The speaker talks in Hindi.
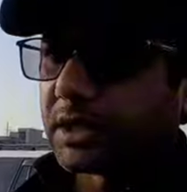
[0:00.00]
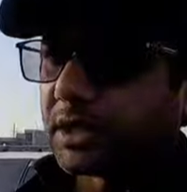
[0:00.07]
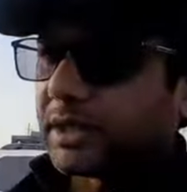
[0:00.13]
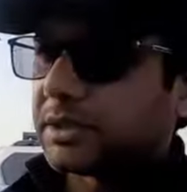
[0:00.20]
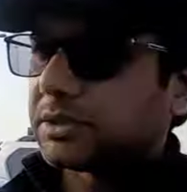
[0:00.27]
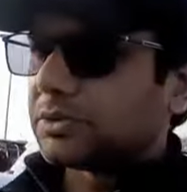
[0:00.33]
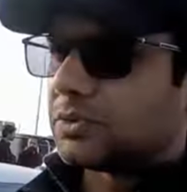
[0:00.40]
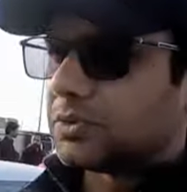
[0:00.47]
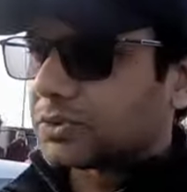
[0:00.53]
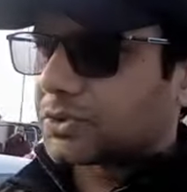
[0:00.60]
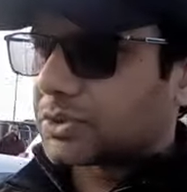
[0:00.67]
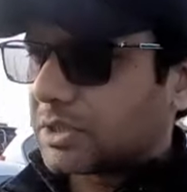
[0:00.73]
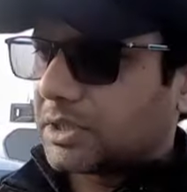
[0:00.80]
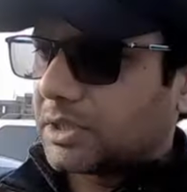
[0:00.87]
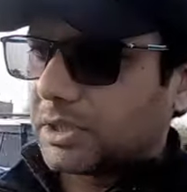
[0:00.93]
कर लें
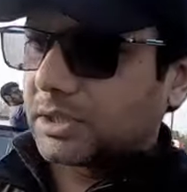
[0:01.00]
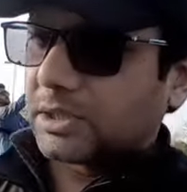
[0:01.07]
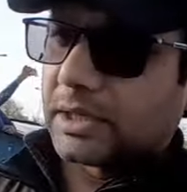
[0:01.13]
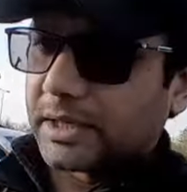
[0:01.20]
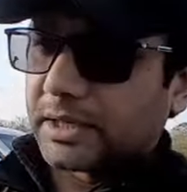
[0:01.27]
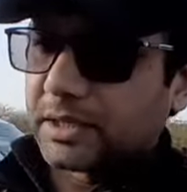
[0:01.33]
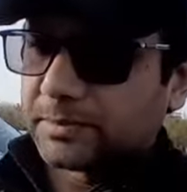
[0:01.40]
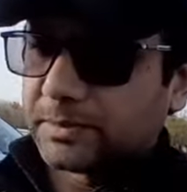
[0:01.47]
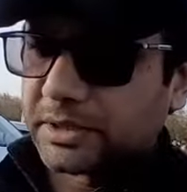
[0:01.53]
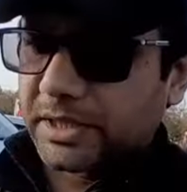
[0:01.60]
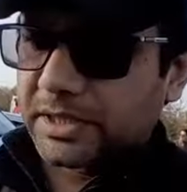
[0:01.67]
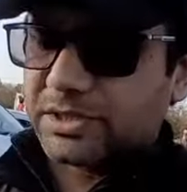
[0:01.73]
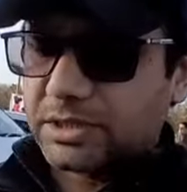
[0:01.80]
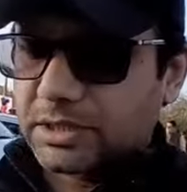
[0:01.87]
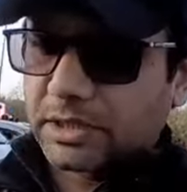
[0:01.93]
दूसरी गाड़ी अब
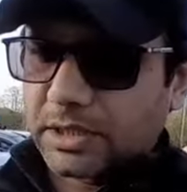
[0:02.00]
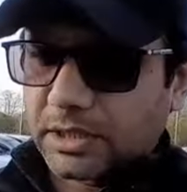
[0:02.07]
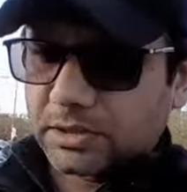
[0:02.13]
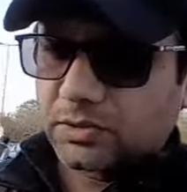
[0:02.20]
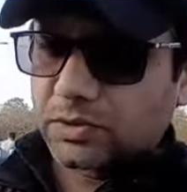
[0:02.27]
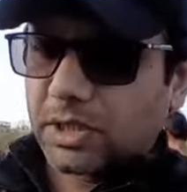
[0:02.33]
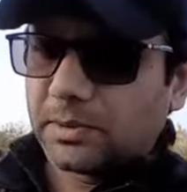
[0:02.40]
नेक्स्ट दिखाता हूँ